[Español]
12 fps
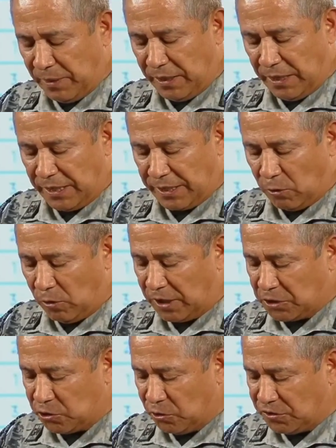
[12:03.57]
para la
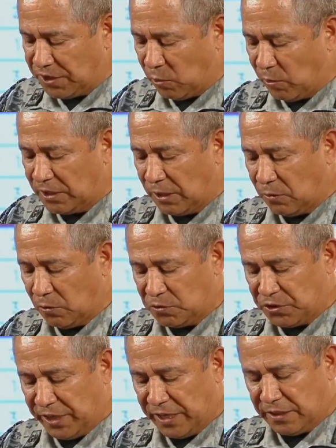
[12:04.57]
recolección se cuenta con lo
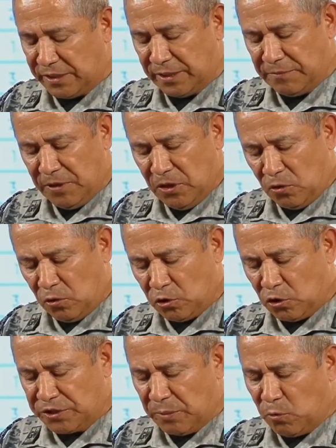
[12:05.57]
siguiente, con
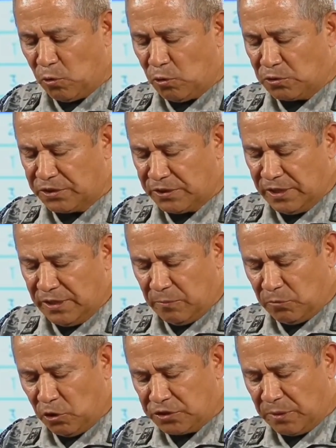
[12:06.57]
12 bucos,
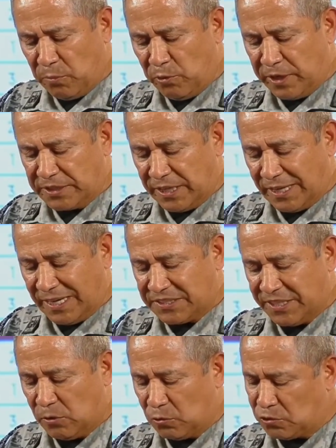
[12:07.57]
12 buques
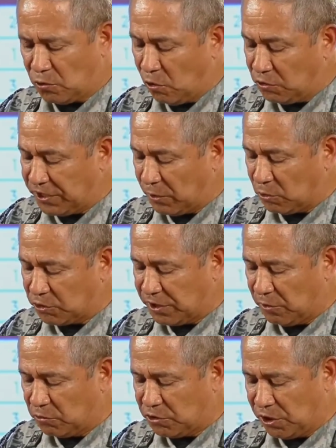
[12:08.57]
sargaceros, 11
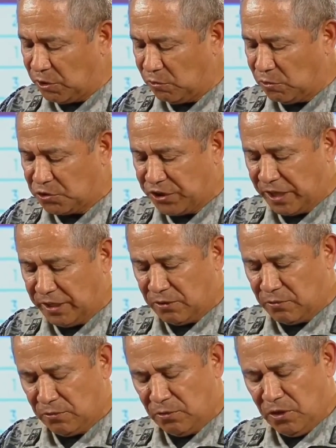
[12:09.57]
costeros y un
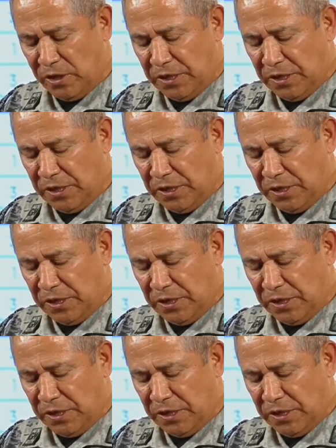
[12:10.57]
oceánico,